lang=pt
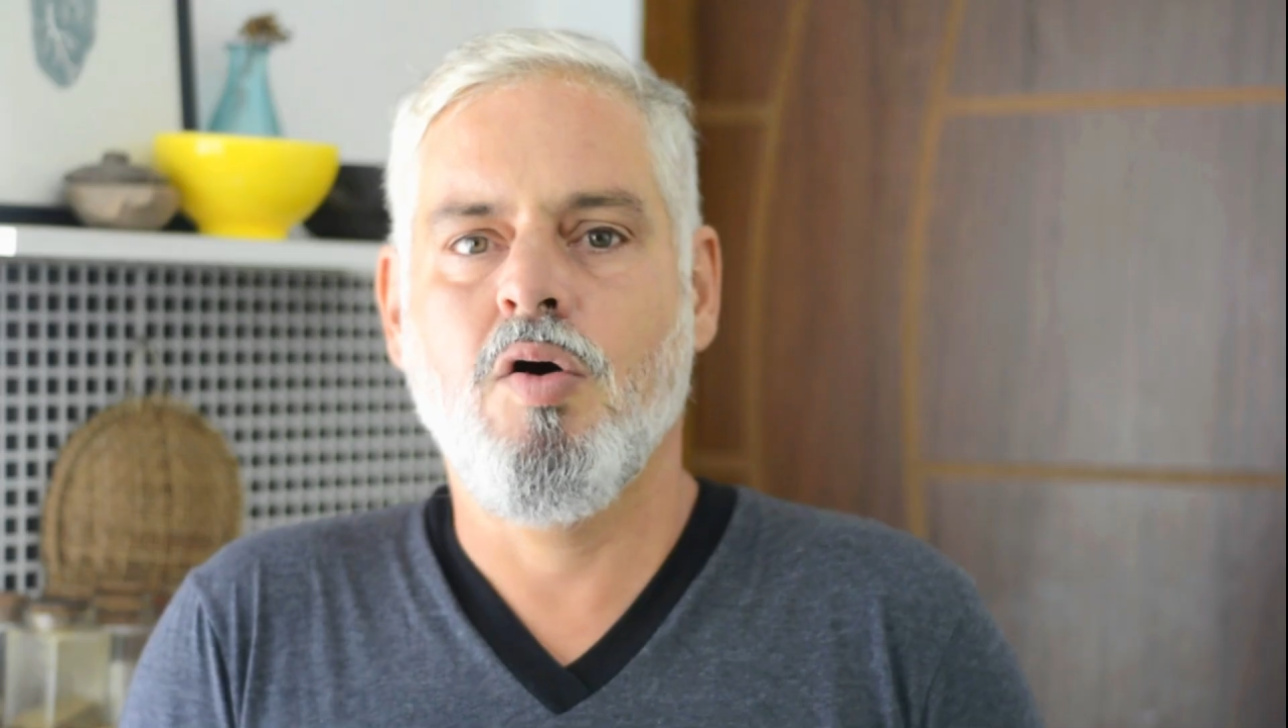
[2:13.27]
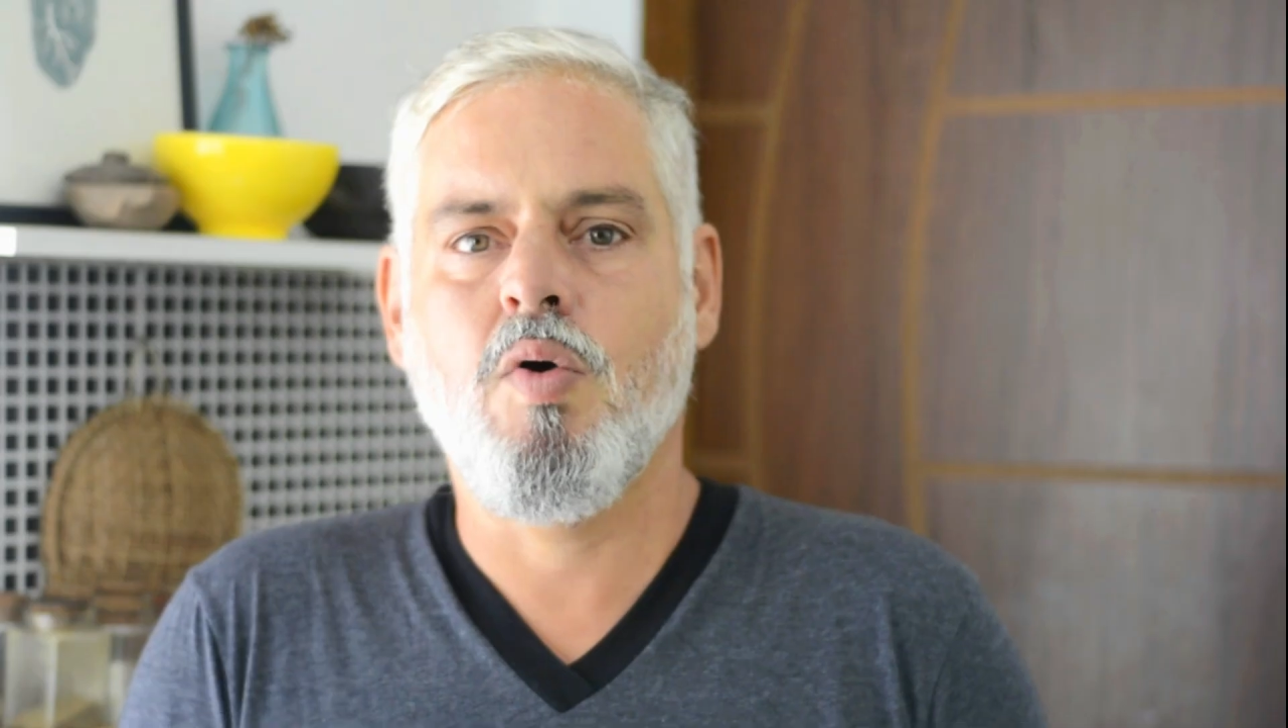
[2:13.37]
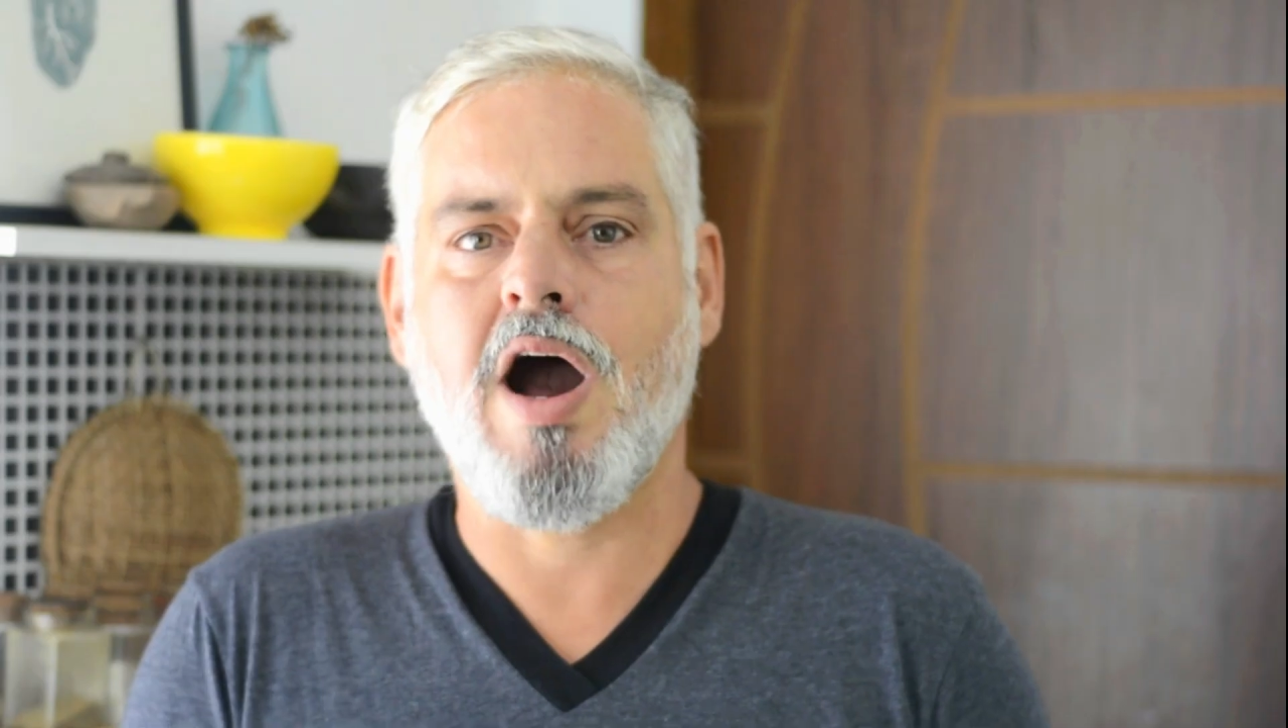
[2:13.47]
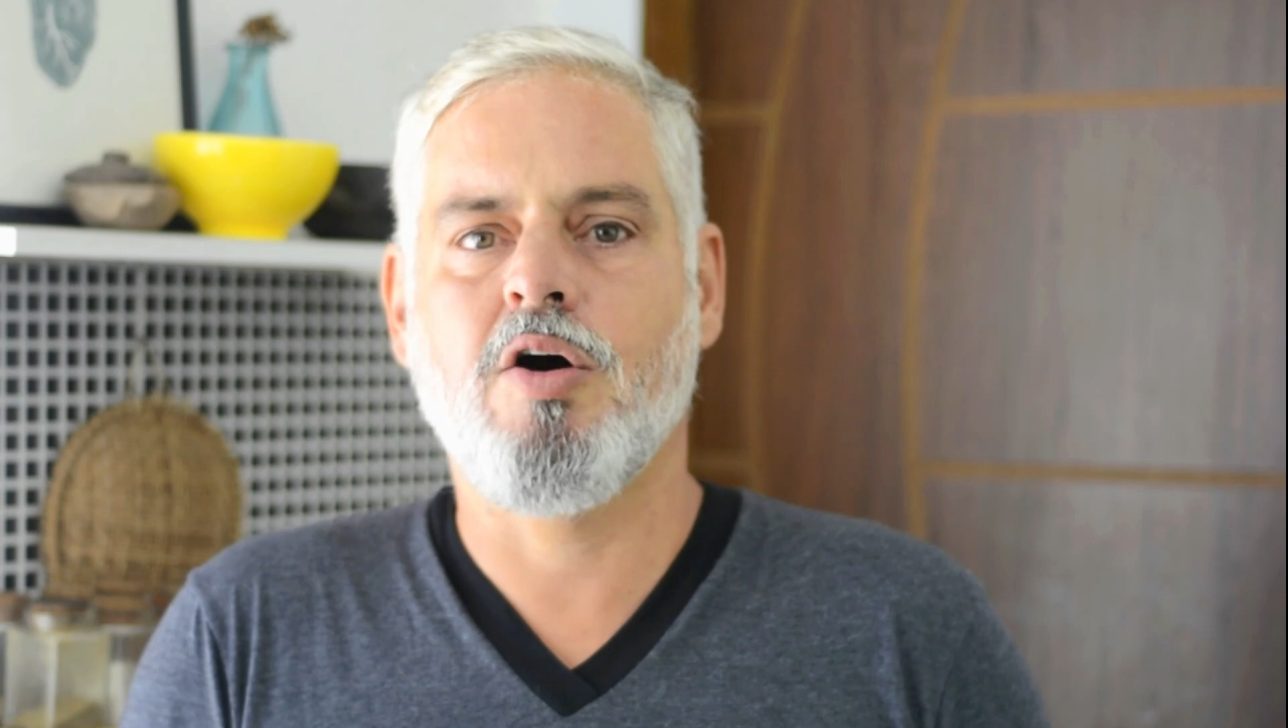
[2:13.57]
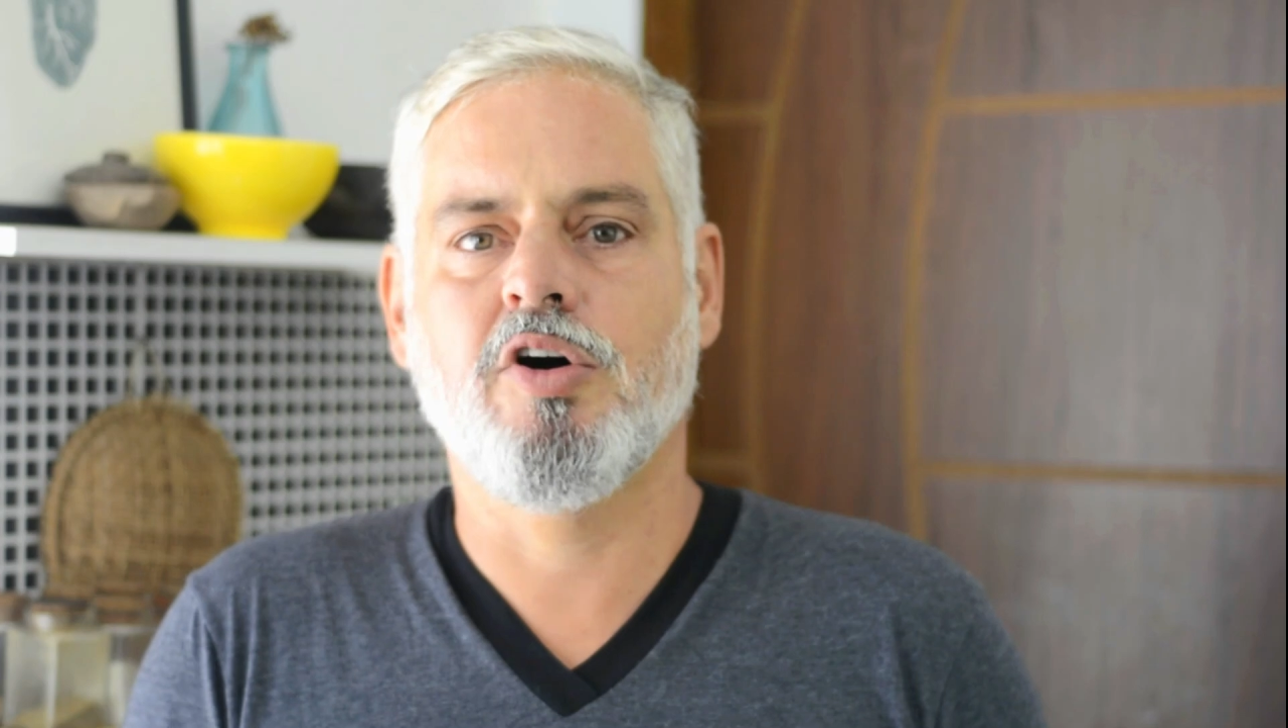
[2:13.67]

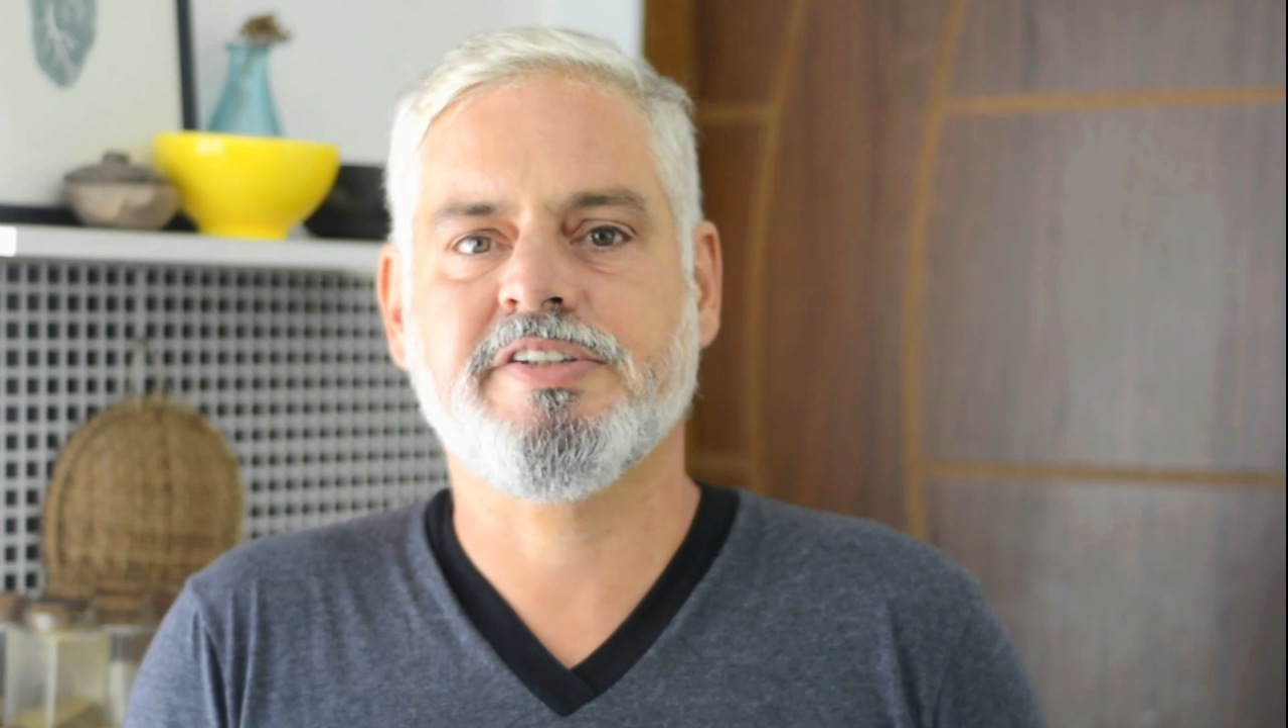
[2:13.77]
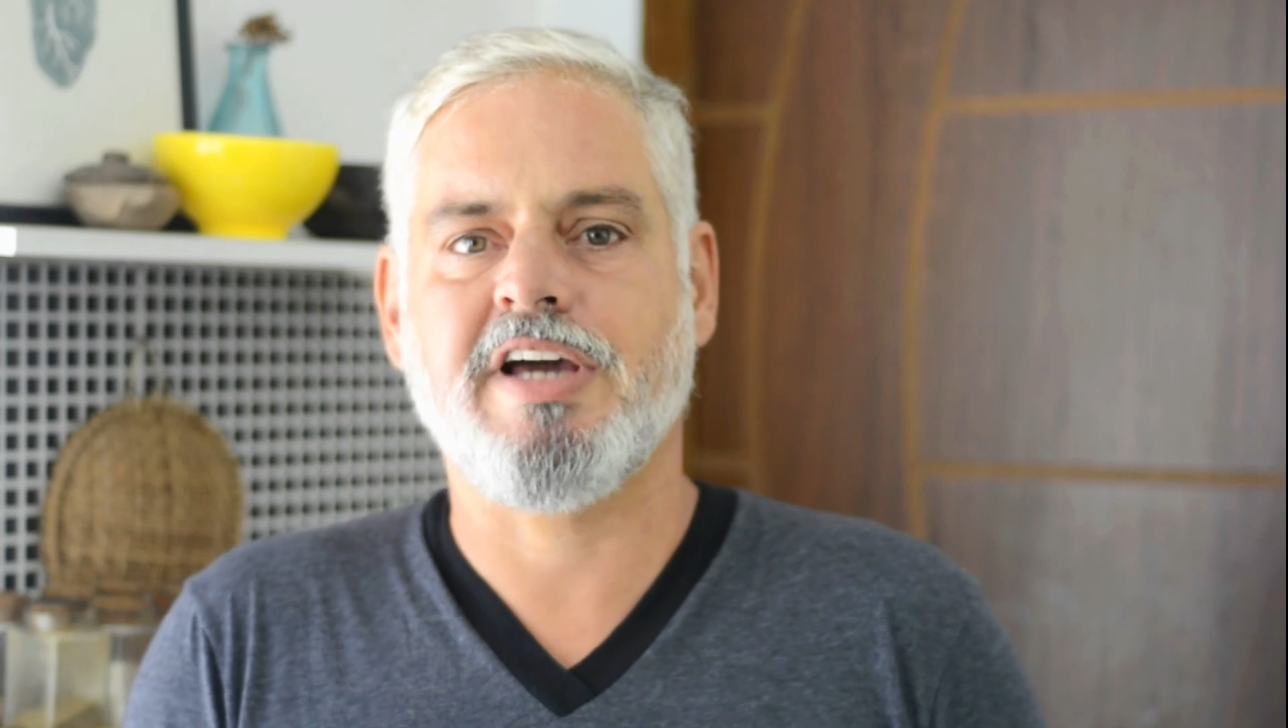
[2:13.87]
O arroz